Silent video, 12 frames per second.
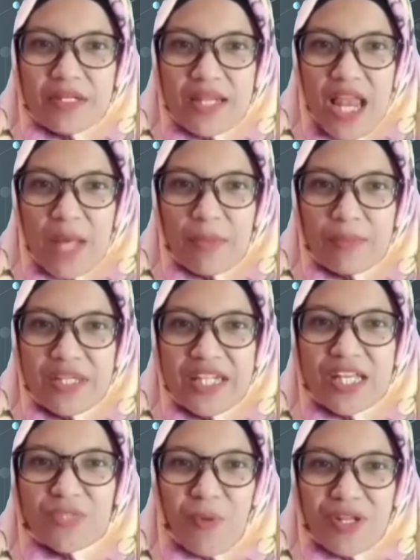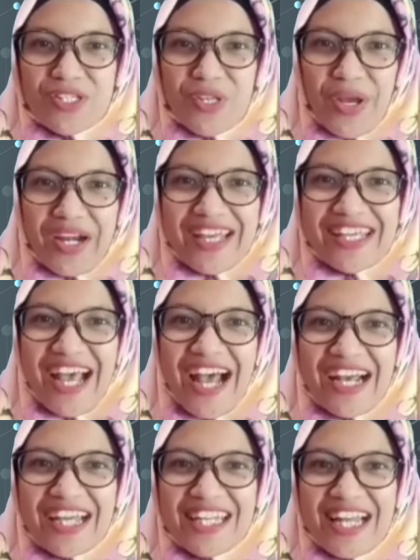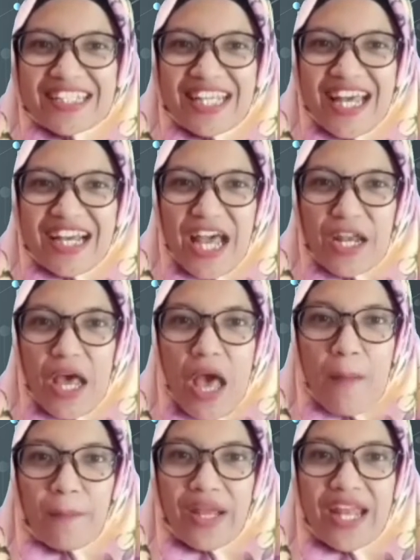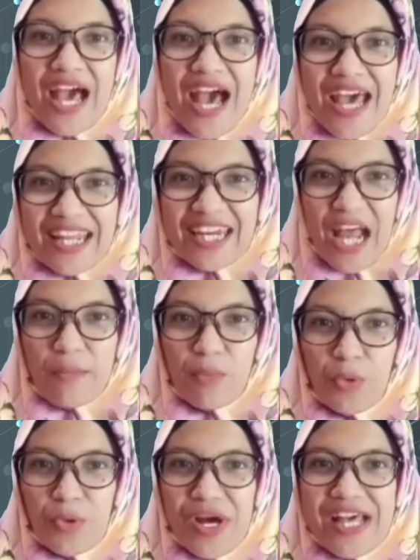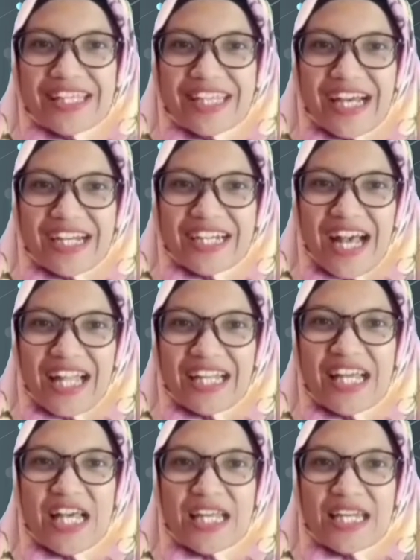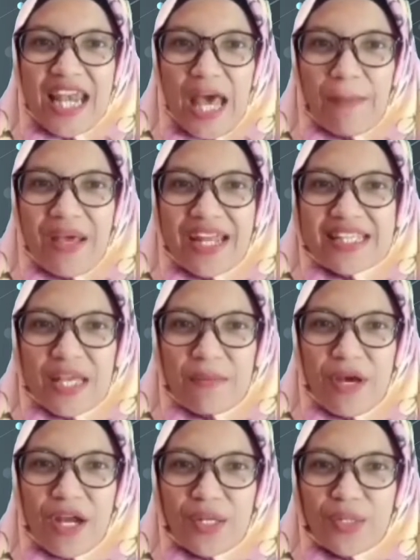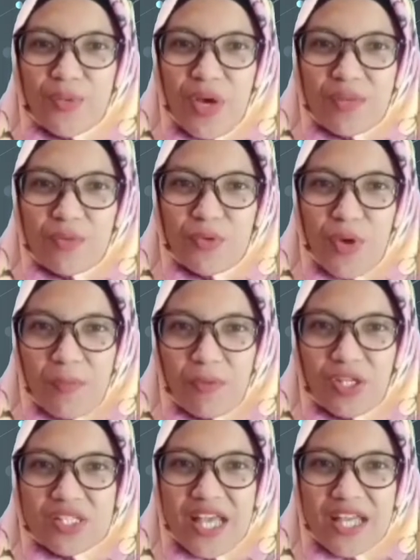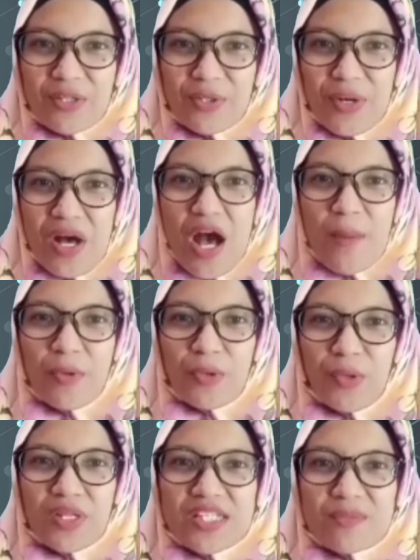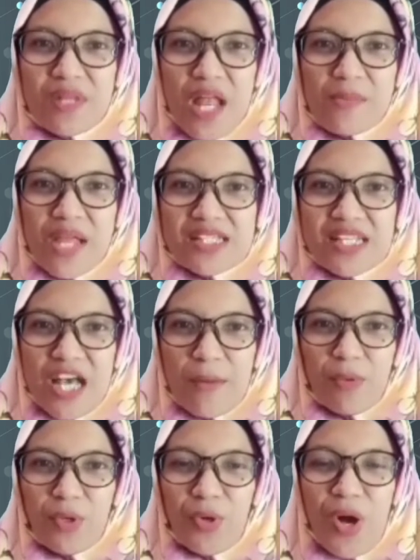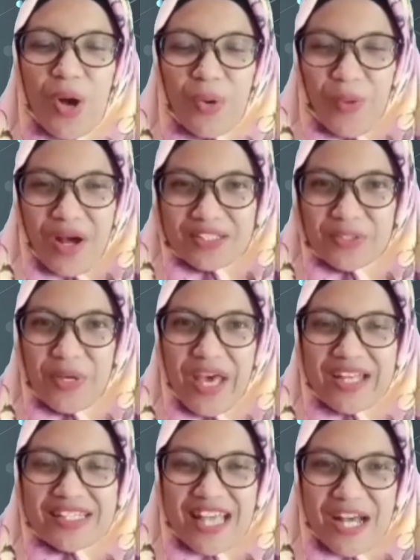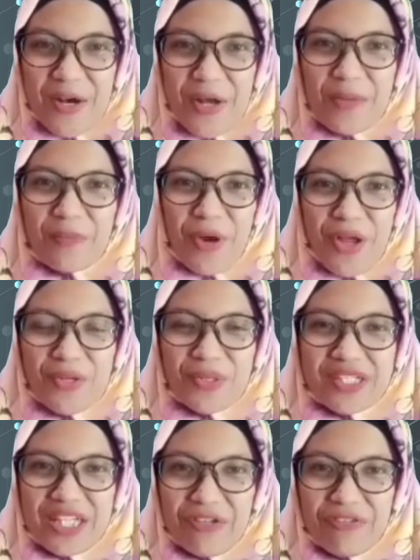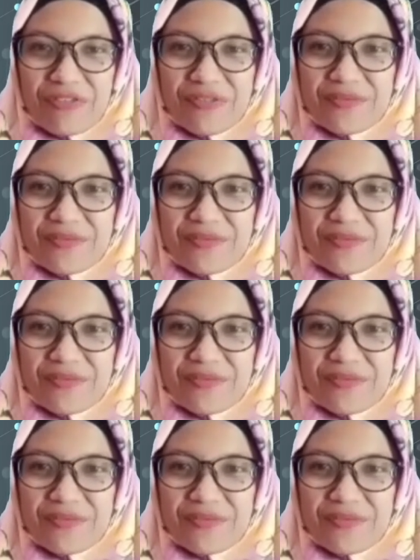dalam membidik sponsor yang akan dilaksanakan pada hari Rabu tanggal 8 Desember 2021 pukul 19.30 waktu Hexagon Produktif.